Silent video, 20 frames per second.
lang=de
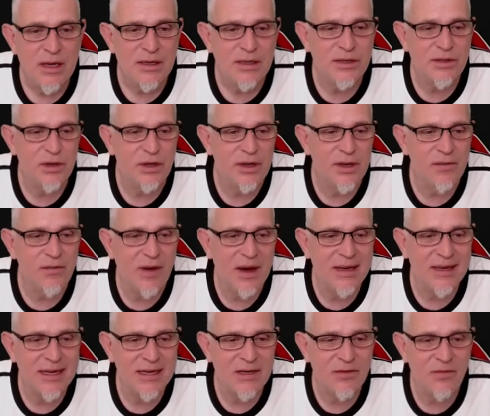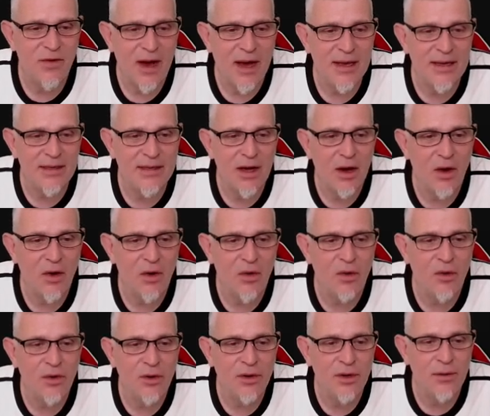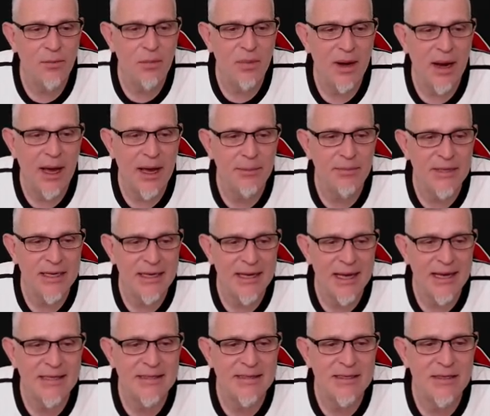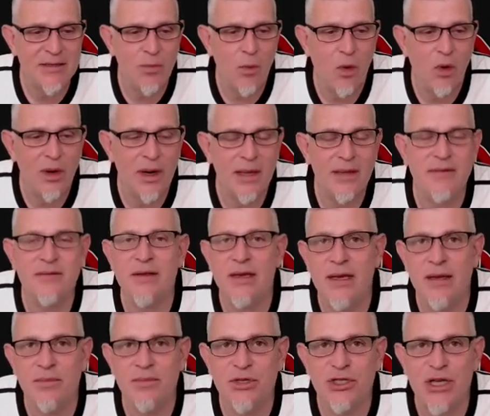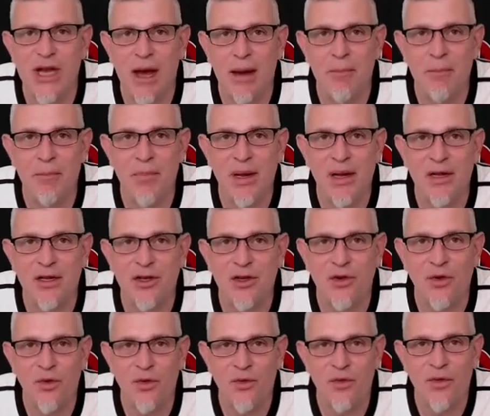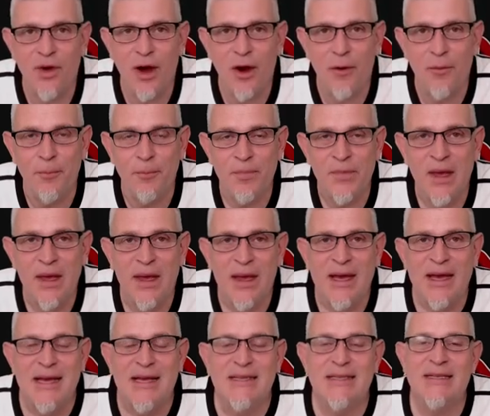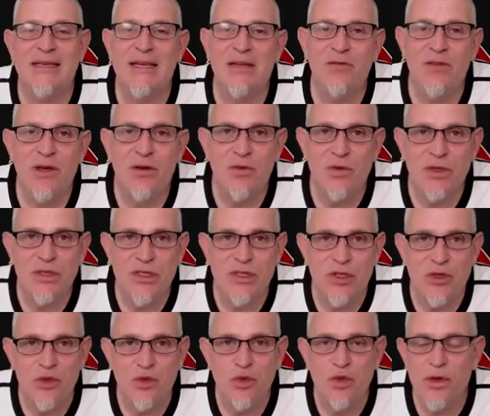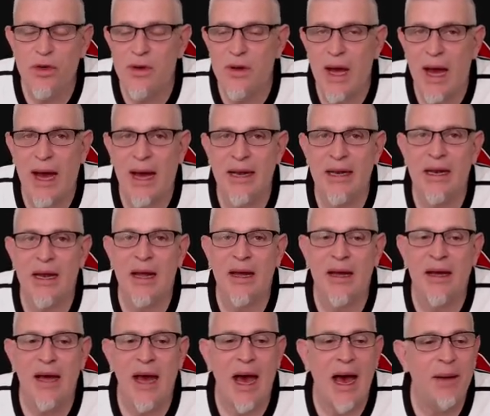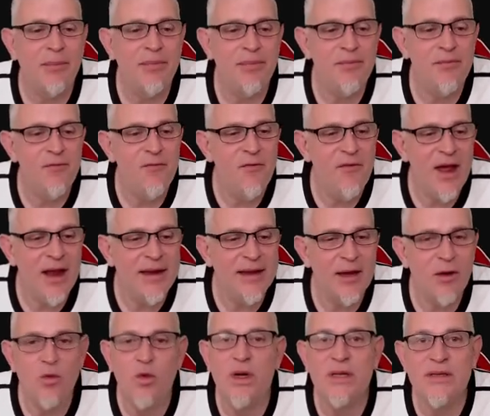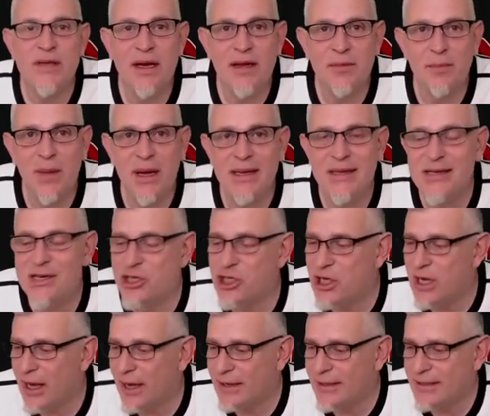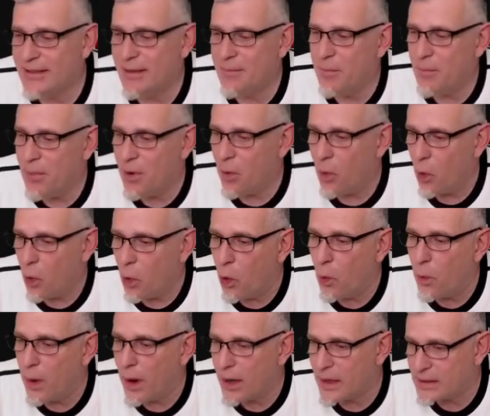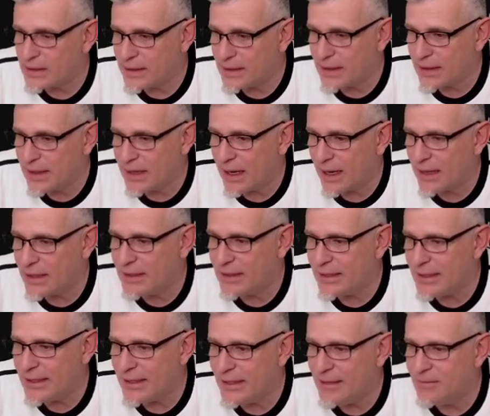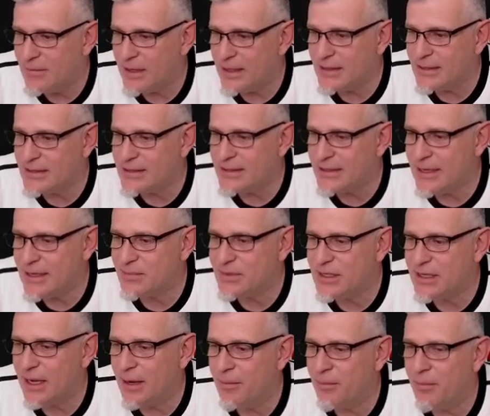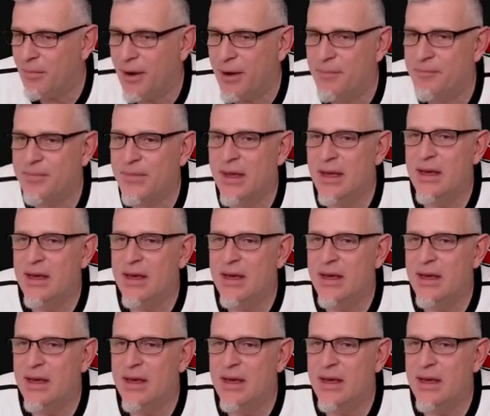Die Sonne wandert weiter und bleibt den Rest des Monats im Sternbild Jungfrau. Sehen wir uns nun an, ab welcher Uhrzeit man die Sterne denn beobachten kann im September.